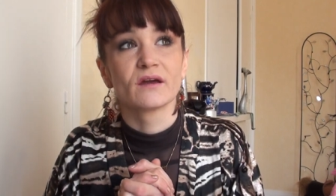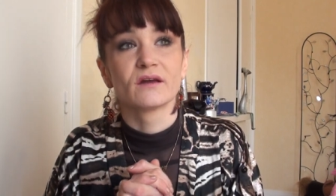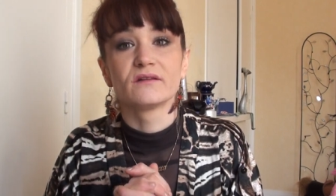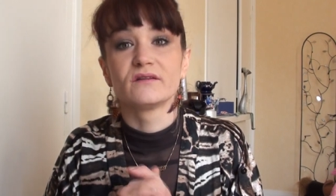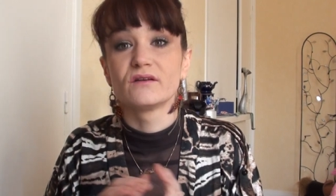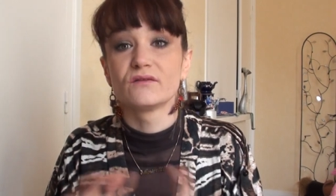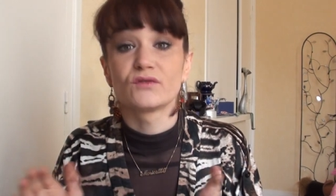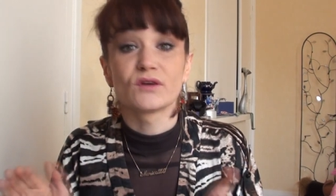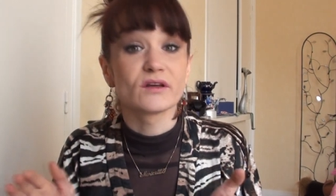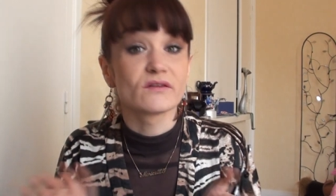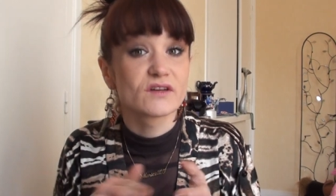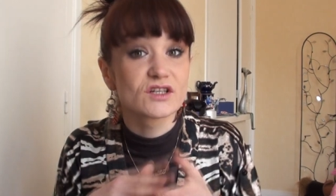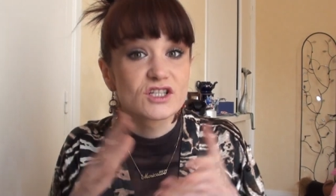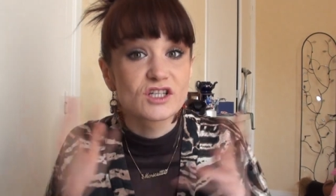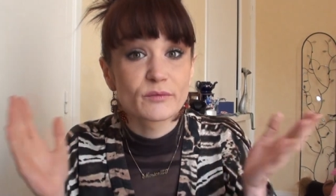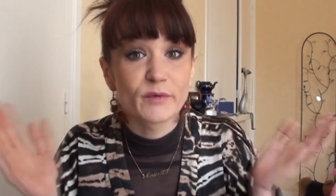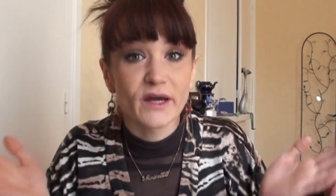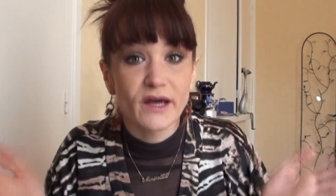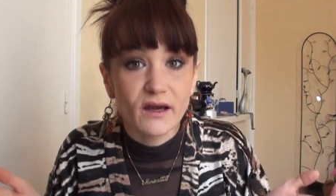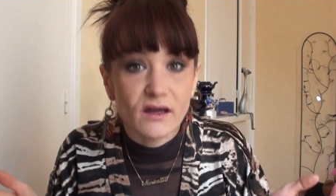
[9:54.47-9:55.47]
Des fois il va
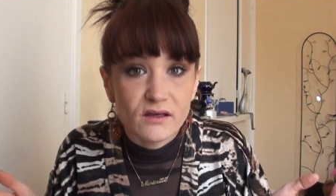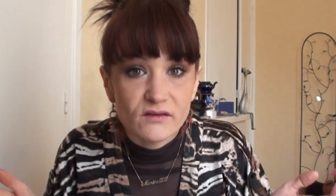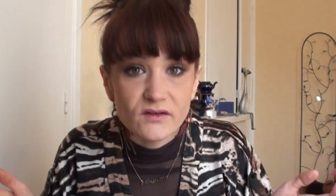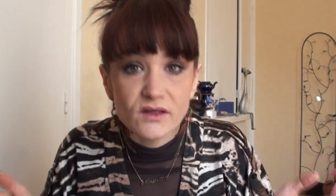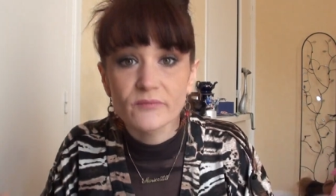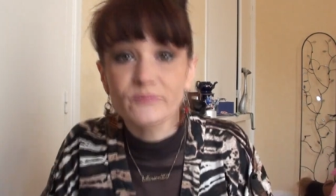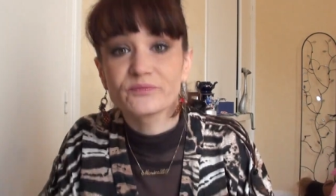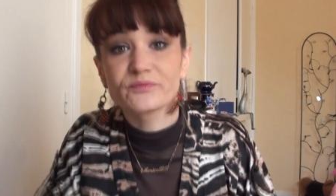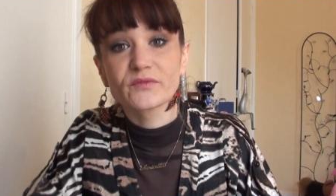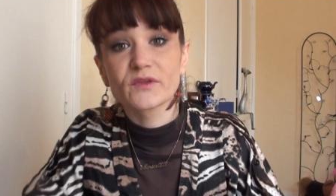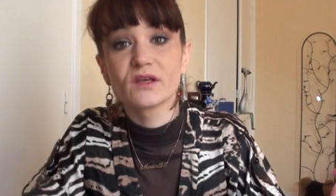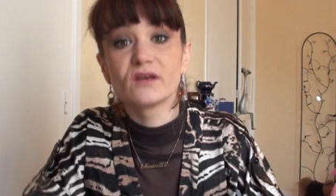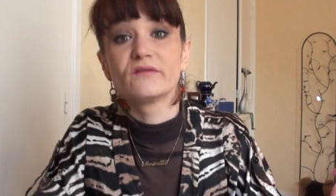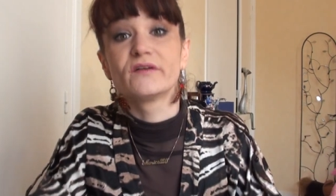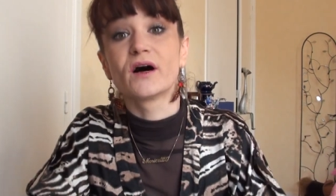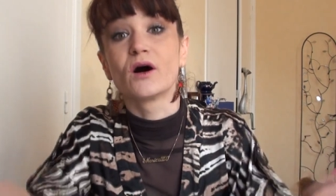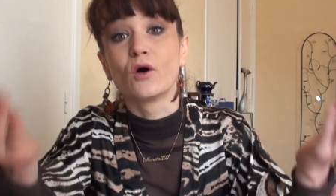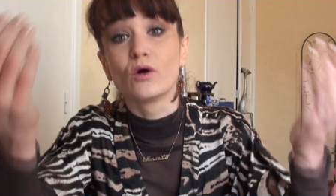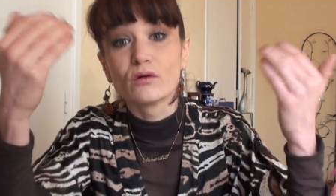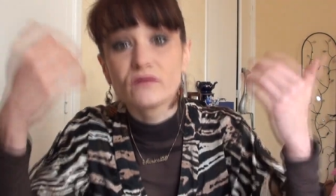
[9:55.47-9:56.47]
jamais arriver il
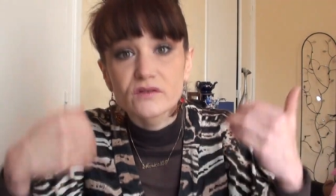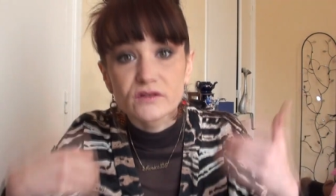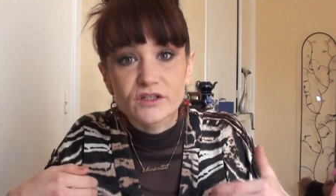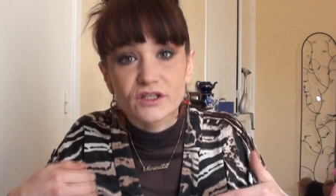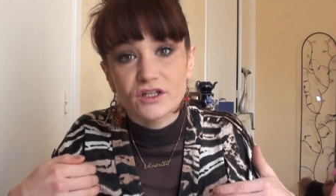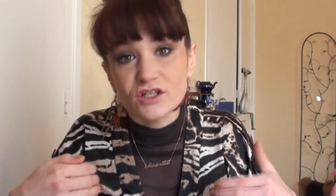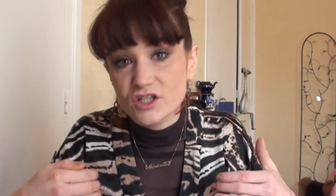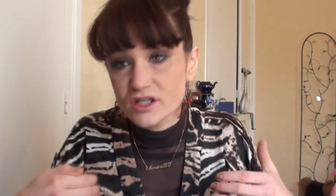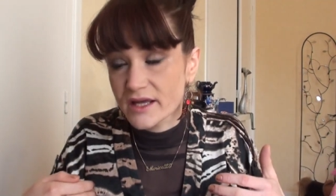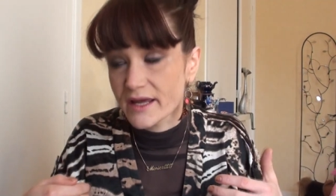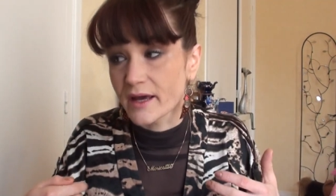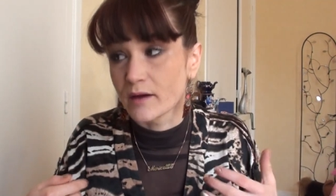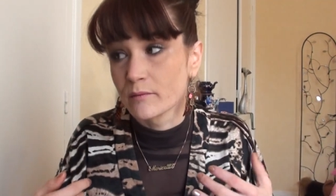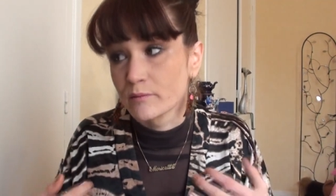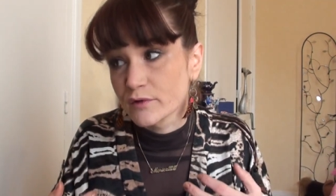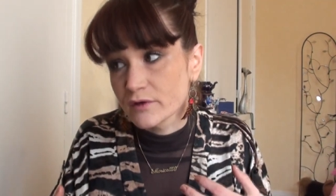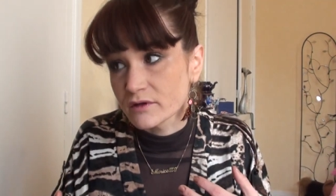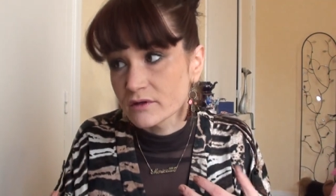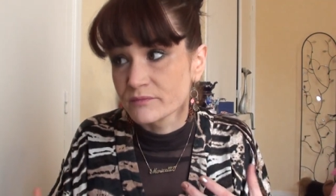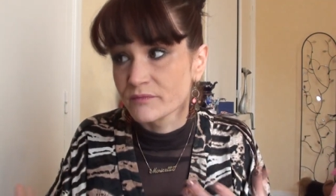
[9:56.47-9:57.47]
va revenir chez
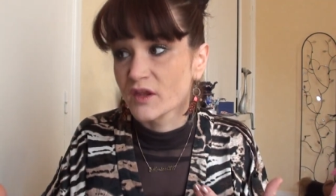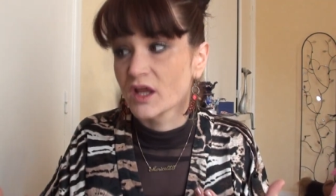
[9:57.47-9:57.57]
Amber.